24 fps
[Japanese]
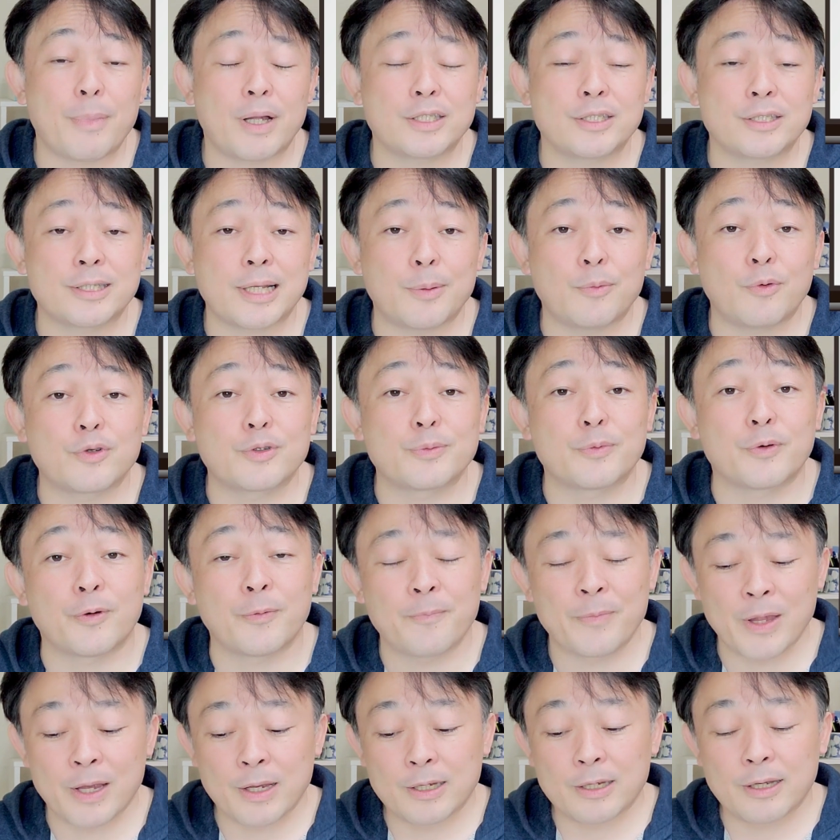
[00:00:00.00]
まあ、実際僕
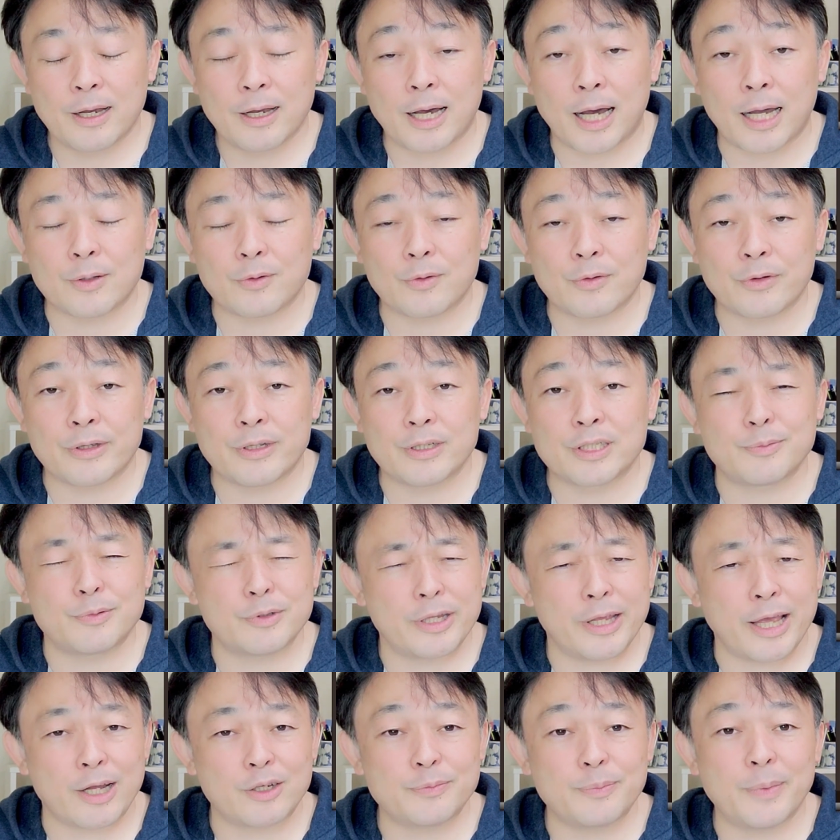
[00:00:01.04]
も、あの、自
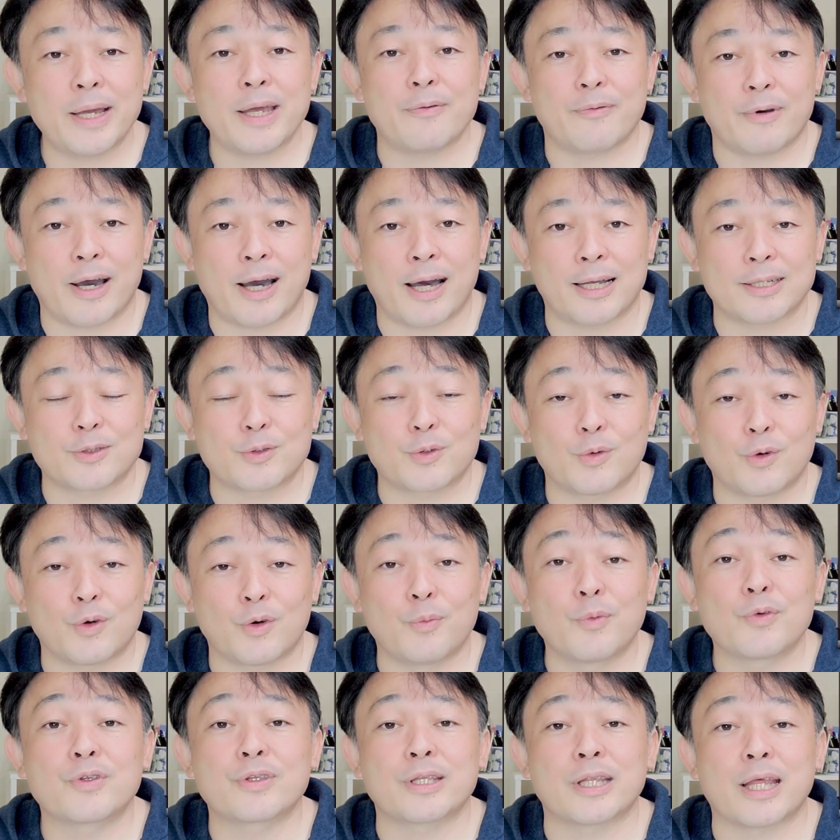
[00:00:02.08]
分でやる前はそ
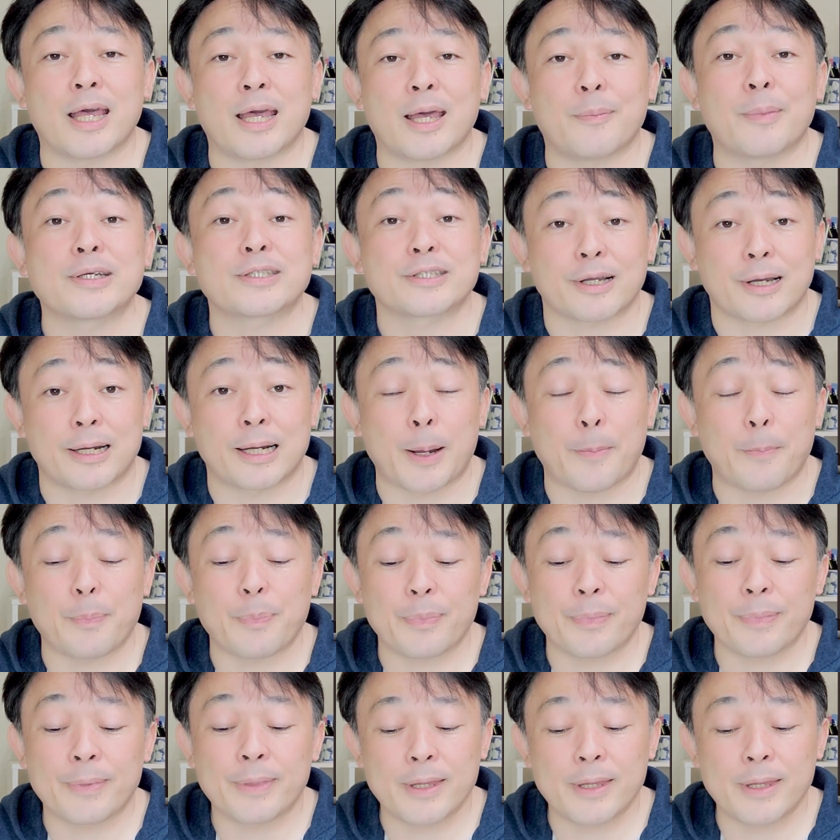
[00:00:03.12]
う思ってましたから。